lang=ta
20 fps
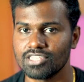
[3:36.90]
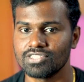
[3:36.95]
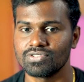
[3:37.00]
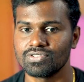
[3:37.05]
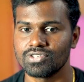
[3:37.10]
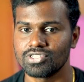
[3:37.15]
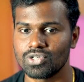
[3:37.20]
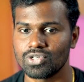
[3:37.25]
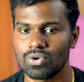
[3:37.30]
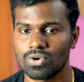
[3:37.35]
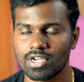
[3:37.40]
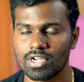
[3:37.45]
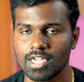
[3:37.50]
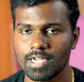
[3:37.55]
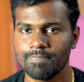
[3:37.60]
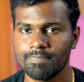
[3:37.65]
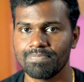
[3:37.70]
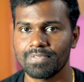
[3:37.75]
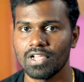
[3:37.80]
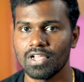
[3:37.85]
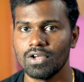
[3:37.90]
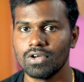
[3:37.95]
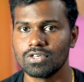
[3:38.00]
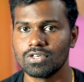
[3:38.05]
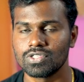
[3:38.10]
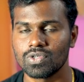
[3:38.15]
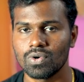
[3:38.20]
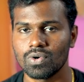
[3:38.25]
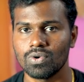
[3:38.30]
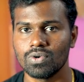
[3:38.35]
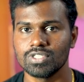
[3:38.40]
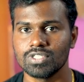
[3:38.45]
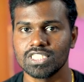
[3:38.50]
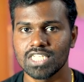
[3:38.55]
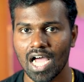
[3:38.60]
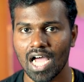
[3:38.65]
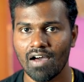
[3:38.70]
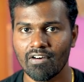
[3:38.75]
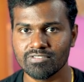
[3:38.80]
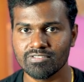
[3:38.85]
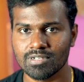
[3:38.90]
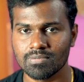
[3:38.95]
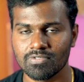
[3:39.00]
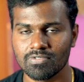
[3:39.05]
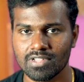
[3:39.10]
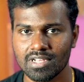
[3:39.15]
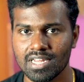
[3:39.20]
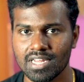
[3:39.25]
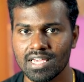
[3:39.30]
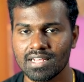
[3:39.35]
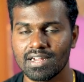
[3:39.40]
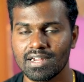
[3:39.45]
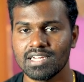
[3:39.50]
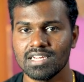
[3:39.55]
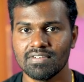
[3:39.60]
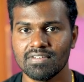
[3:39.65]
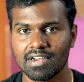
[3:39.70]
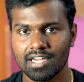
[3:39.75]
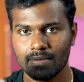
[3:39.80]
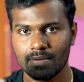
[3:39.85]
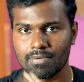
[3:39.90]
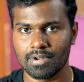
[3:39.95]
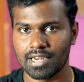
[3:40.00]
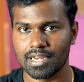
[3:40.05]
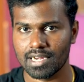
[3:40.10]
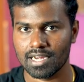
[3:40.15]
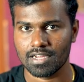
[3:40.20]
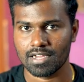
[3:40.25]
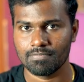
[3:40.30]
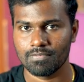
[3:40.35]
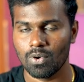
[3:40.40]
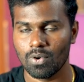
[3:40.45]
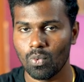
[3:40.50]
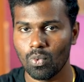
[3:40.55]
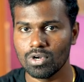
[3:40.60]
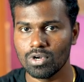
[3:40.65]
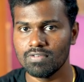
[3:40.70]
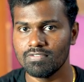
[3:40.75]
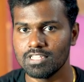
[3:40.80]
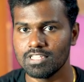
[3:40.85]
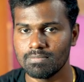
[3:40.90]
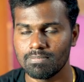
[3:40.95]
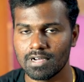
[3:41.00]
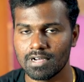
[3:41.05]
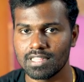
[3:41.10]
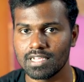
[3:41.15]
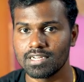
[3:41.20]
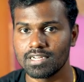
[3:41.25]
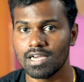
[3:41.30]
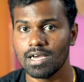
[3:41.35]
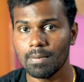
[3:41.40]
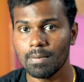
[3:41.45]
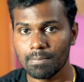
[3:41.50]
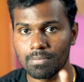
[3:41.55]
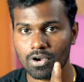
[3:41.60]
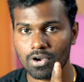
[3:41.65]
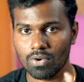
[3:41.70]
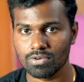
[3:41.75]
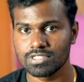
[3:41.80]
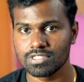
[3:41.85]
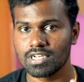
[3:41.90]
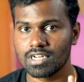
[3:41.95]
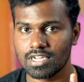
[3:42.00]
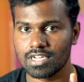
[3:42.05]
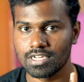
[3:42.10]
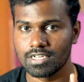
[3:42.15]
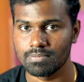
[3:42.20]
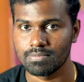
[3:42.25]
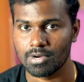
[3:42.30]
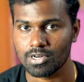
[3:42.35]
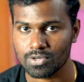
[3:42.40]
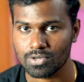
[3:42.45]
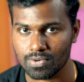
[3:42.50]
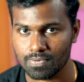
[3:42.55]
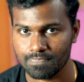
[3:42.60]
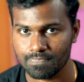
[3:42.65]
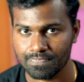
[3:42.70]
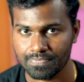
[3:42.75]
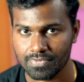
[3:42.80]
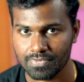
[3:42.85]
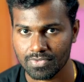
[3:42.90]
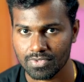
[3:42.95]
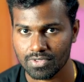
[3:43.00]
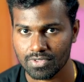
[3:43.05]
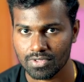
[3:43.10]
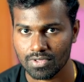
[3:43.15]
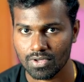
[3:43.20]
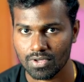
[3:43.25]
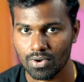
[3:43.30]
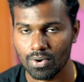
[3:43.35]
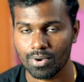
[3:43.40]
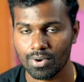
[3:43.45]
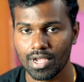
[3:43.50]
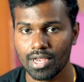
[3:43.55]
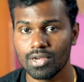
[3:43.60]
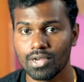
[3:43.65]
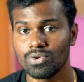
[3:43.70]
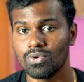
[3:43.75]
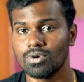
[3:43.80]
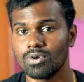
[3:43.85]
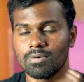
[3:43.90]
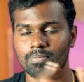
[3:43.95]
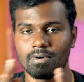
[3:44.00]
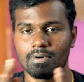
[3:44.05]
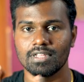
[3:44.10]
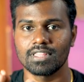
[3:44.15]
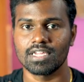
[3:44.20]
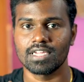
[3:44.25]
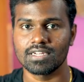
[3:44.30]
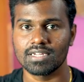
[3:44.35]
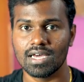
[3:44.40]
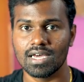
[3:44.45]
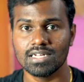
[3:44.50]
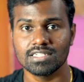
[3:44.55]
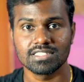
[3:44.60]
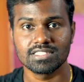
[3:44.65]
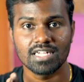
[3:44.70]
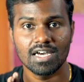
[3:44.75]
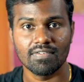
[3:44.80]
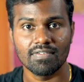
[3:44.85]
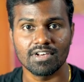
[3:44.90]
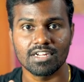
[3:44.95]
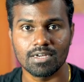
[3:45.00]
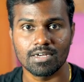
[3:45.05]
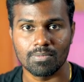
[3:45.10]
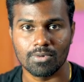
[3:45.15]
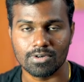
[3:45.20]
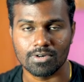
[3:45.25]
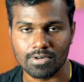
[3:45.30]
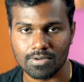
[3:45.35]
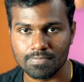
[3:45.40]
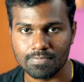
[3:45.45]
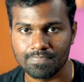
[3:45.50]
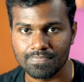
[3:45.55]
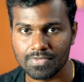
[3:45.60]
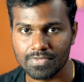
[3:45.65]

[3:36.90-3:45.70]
தெரிஞ்சு வச்சுக்கோங்க ஸோ ஜாவாஸ்கிரிப்ட் வந்து நீங்கள் ரெண்டு வகையாக பிரிக்கலாம் ஒன்று வந்து பார்த்தீங்கன்னா ப்ரௌசருக்கு மட்டும் ஓகே இன்னொன்று பார்த்தீங்கன்னா சர்வருக்கு மட்டும்